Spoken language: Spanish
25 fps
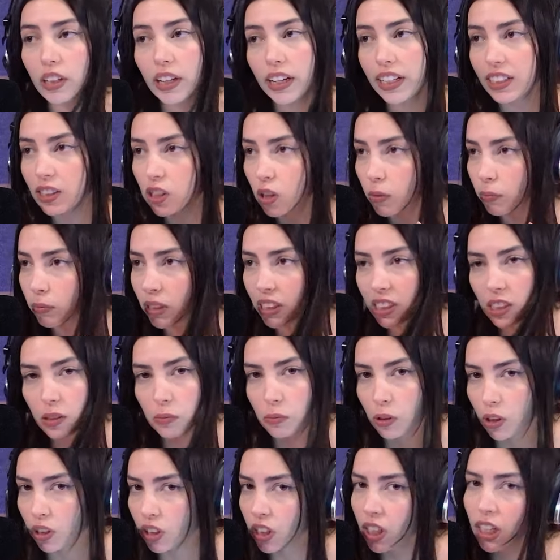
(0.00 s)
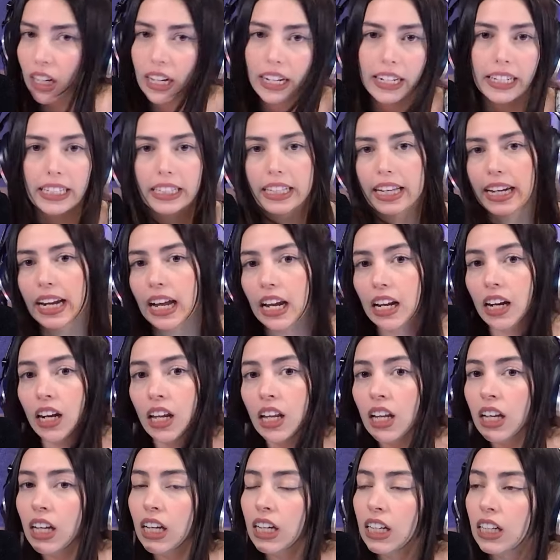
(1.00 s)
Es lo literal, mismo. Literal. Pero en
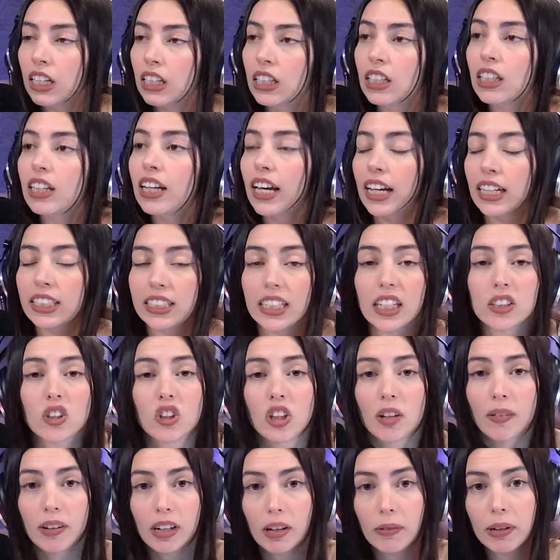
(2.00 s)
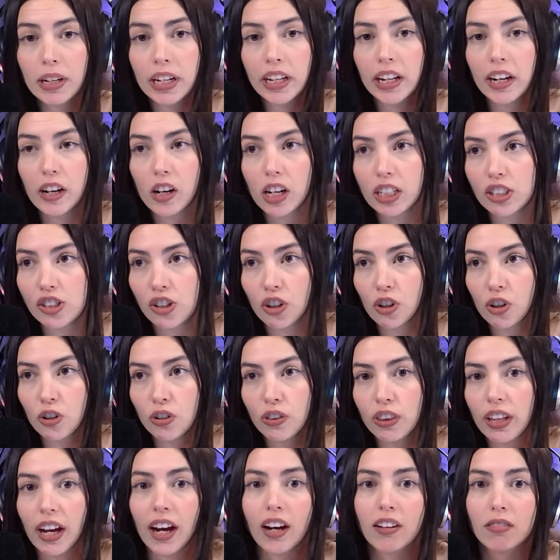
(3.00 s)
versión moda. Exacto. ¿Te van a vender la
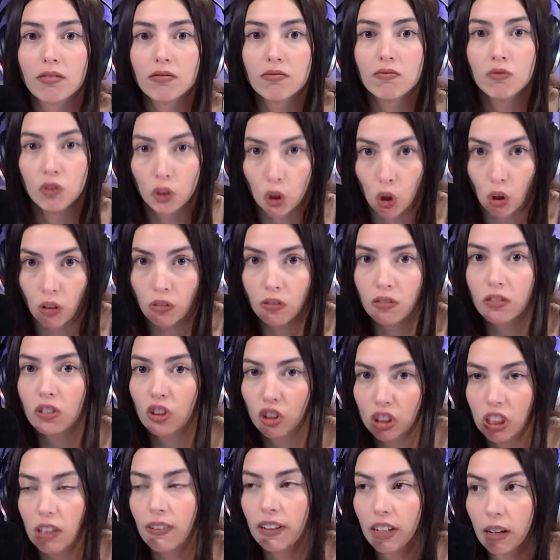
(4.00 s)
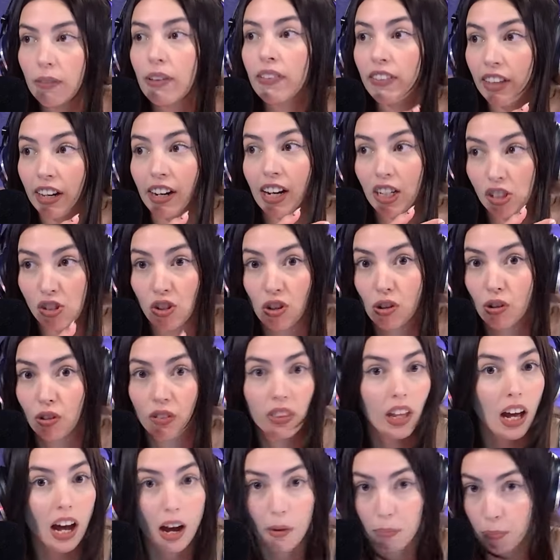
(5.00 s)
Gioconda? No, no te van a vender la
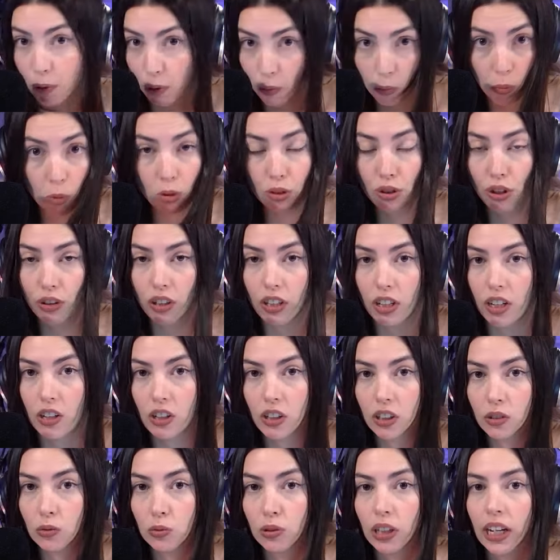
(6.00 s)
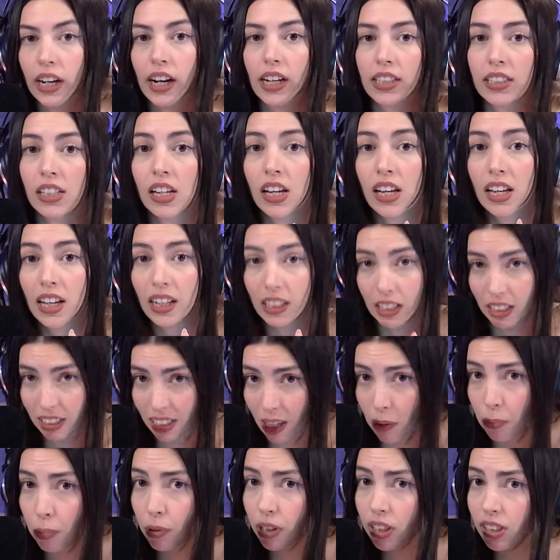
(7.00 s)
Gioconda por mucho dinero que tú tengas.
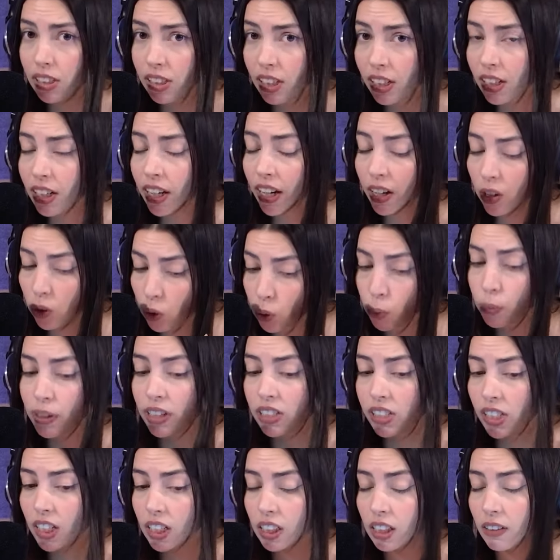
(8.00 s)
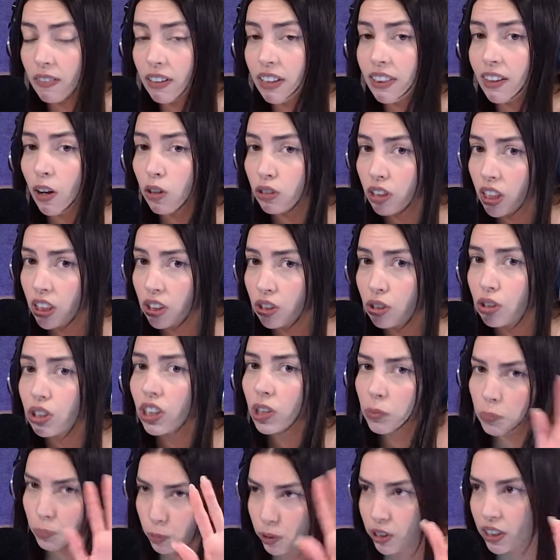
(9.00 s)
Que puede ser que el Louvre sí que te venda otras
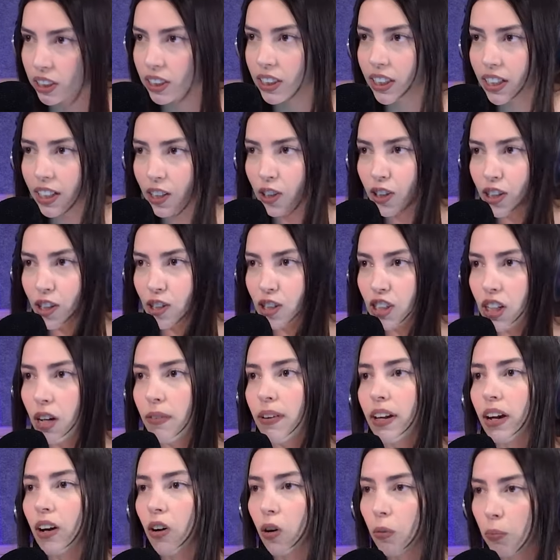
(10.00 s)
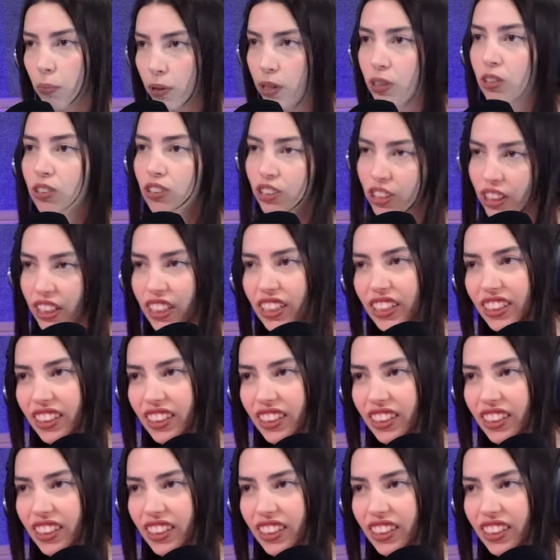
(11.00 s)
cosas, puede ser y no quiero saberlo, pero sí.